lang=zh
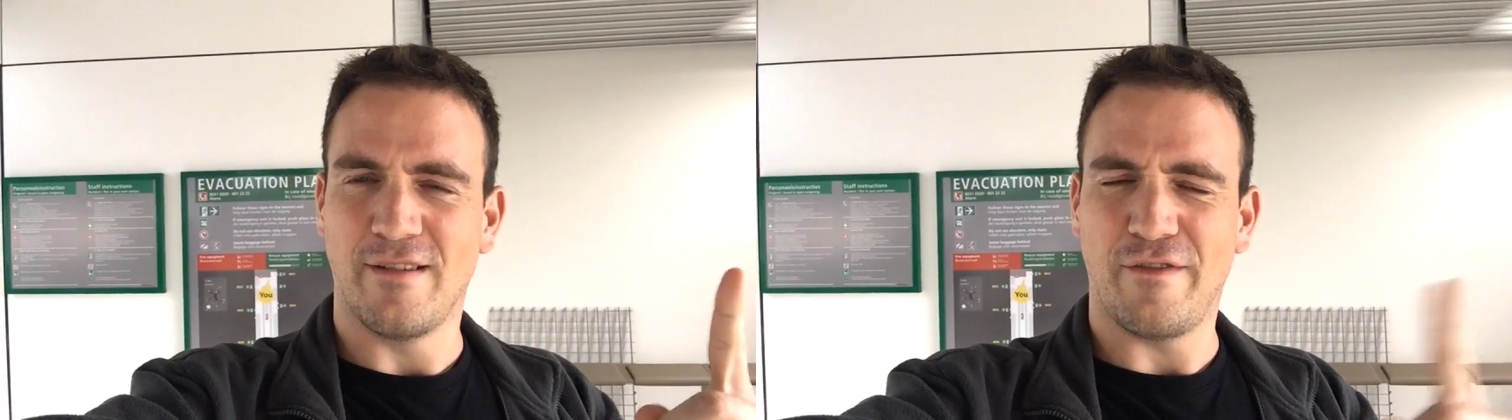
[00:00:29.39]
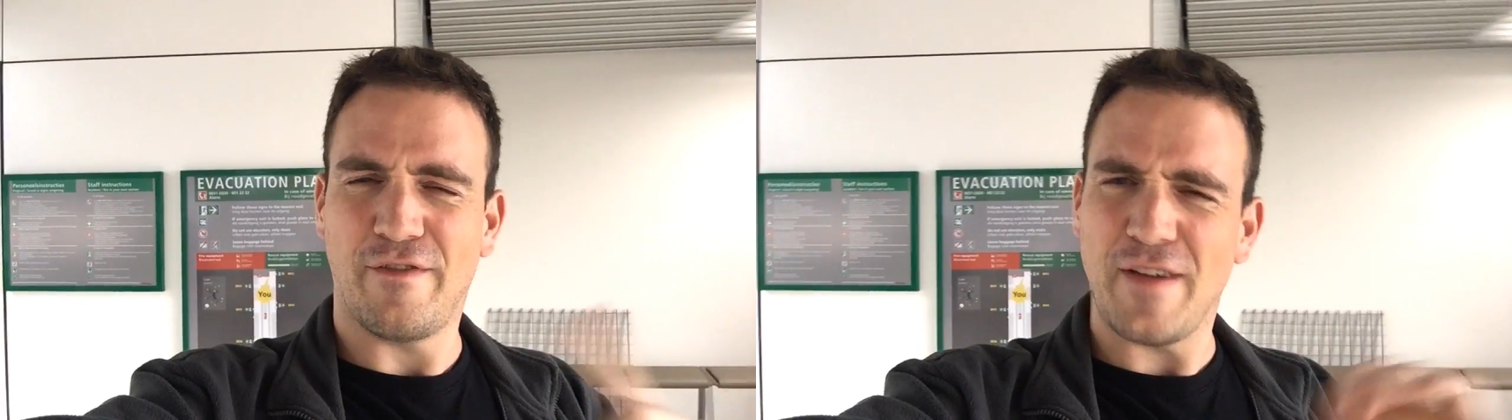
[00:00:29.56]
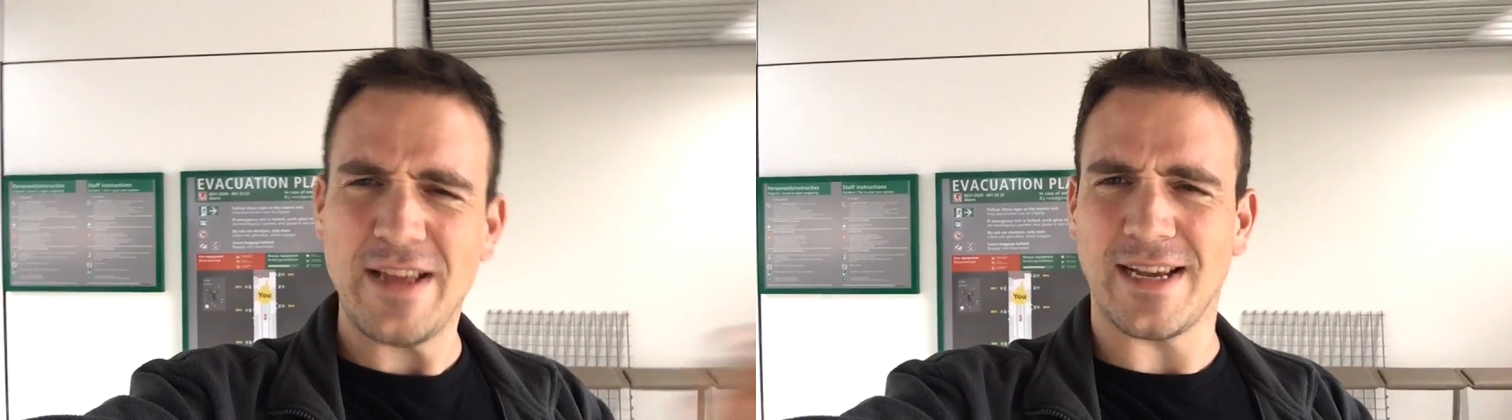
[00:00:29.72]

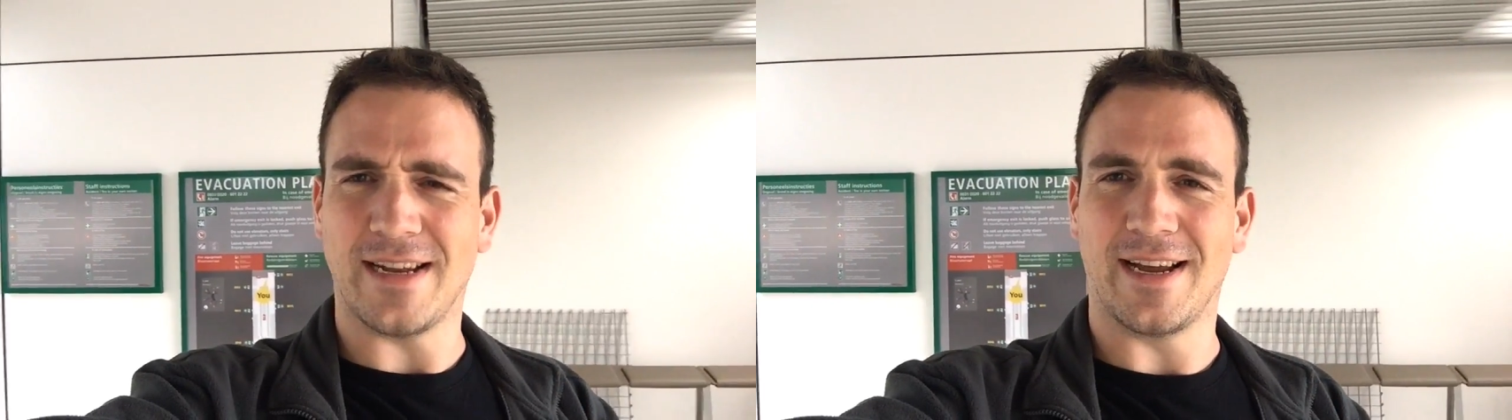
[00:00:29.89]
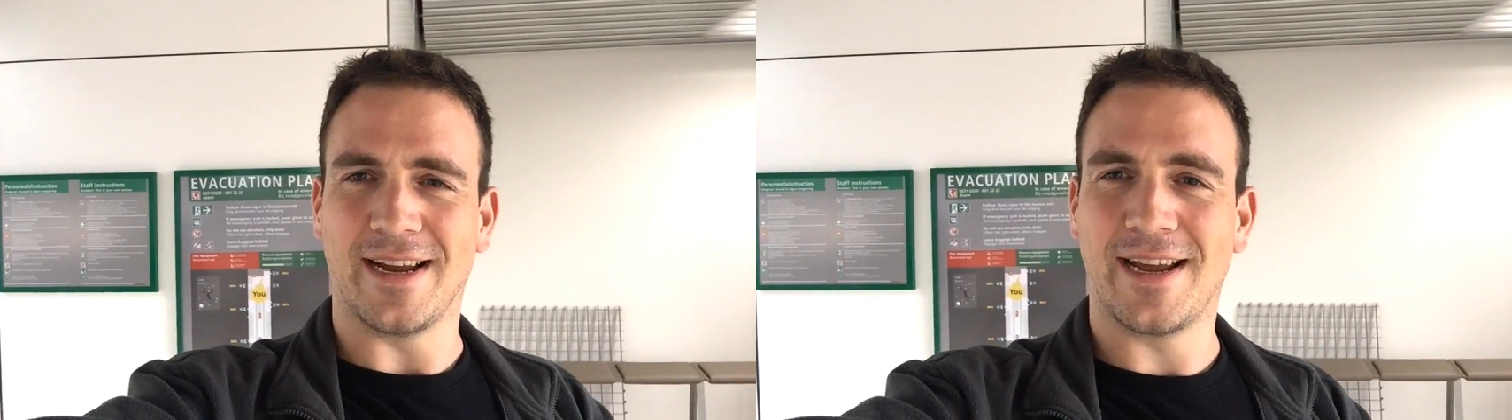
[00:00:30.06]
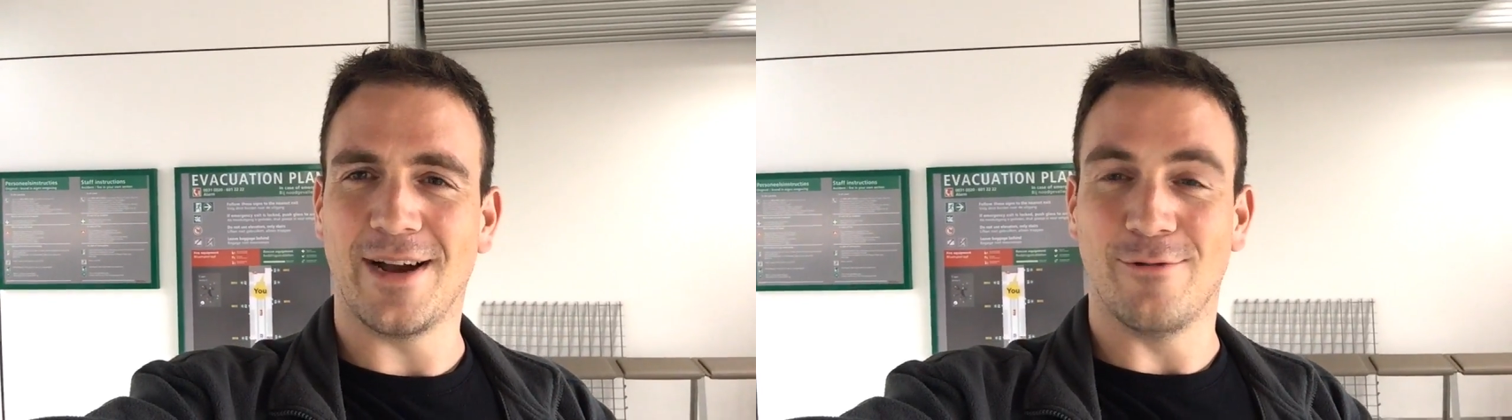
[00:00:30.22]
非常
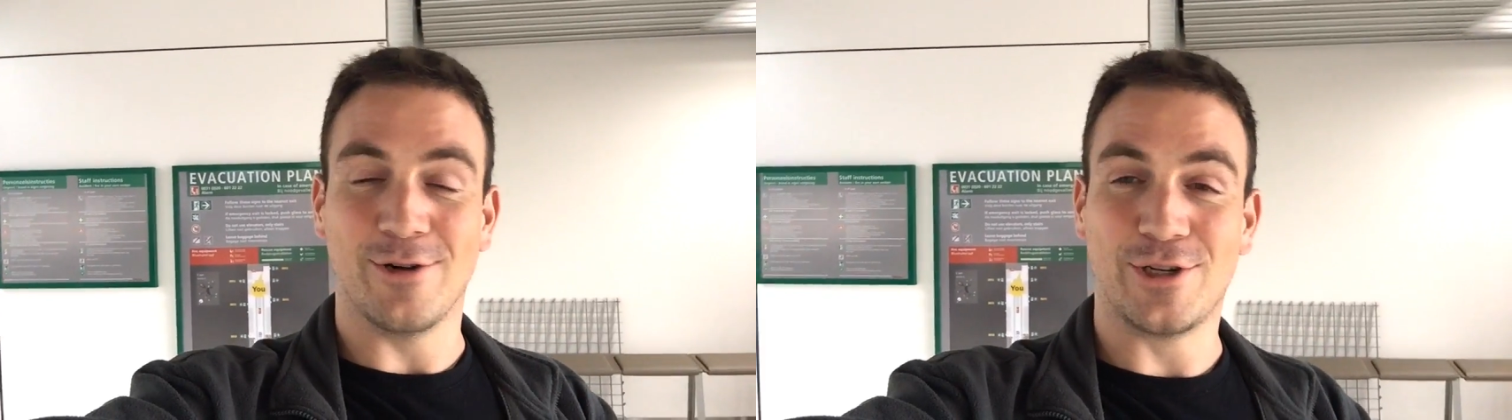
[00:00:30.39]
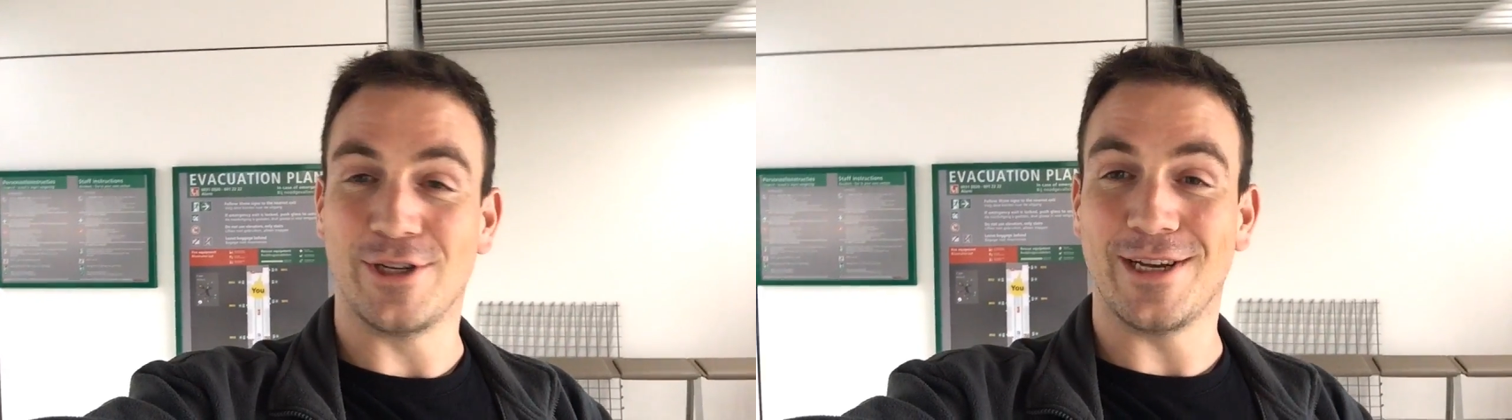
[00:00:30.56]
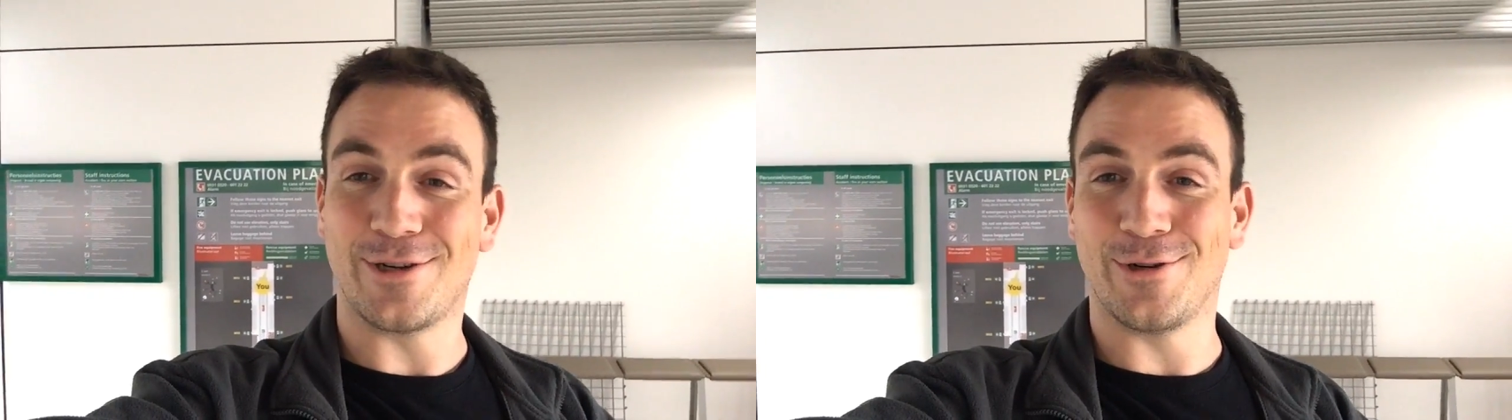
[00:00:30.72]
难看，我
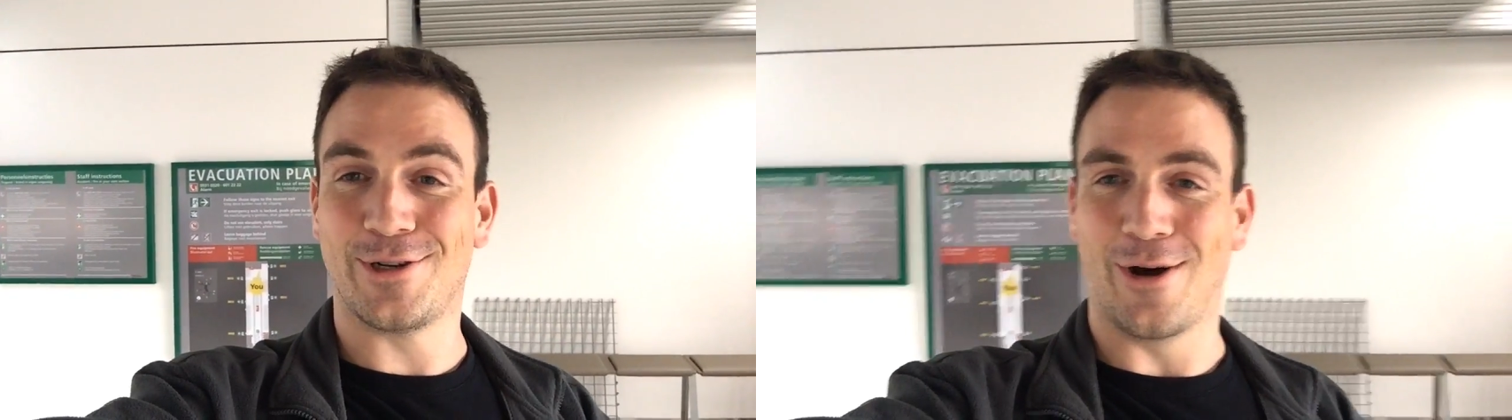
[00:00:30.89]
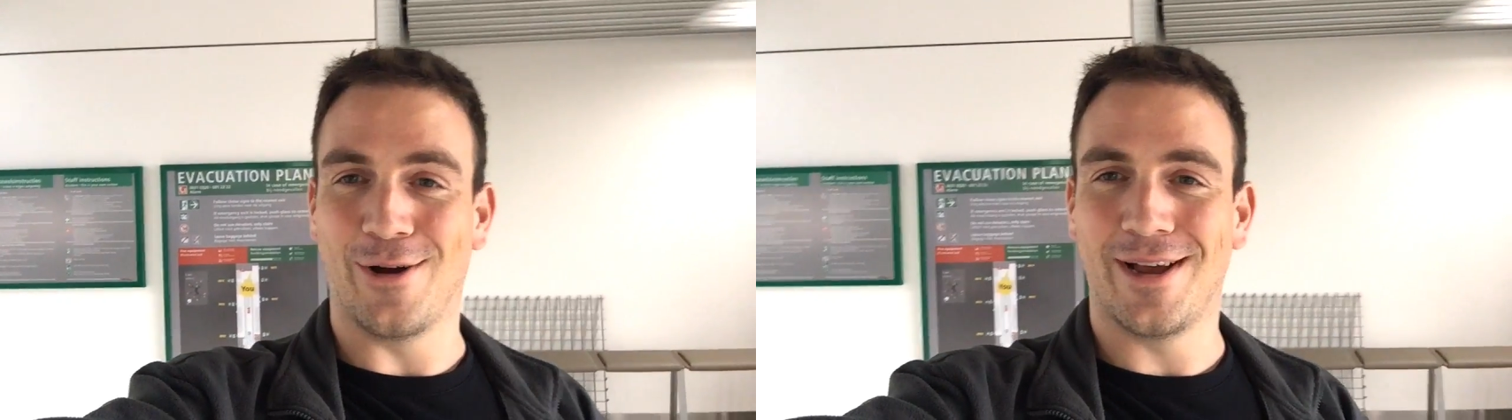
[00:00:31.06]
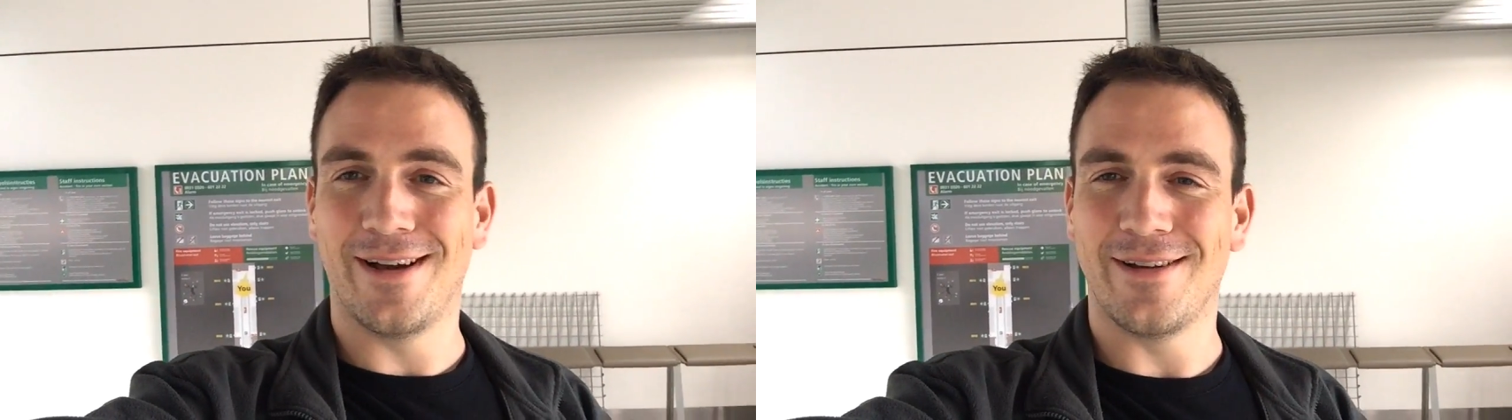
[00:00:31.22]
直接睡
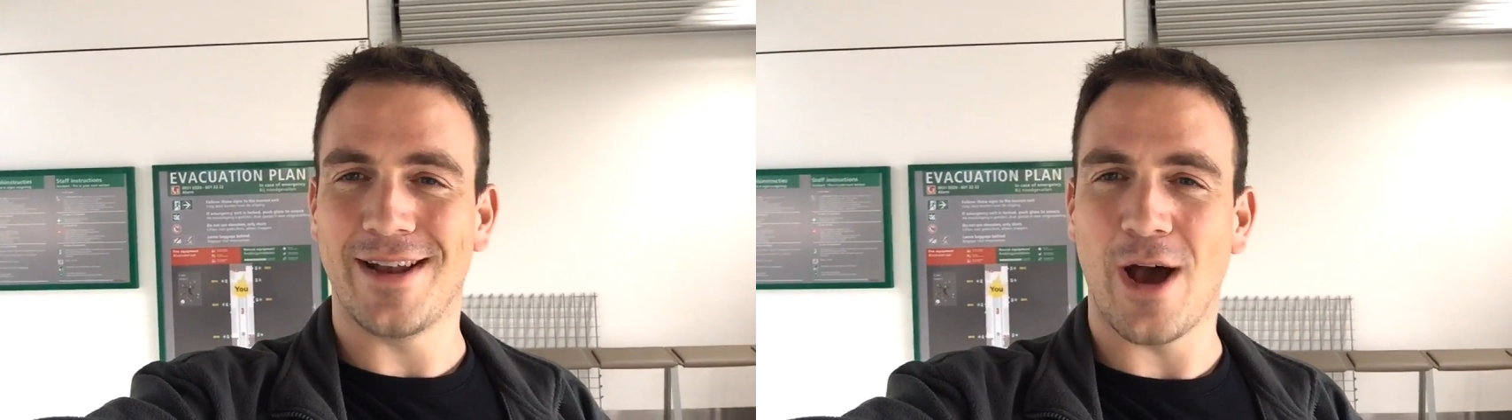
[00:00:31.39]
着了。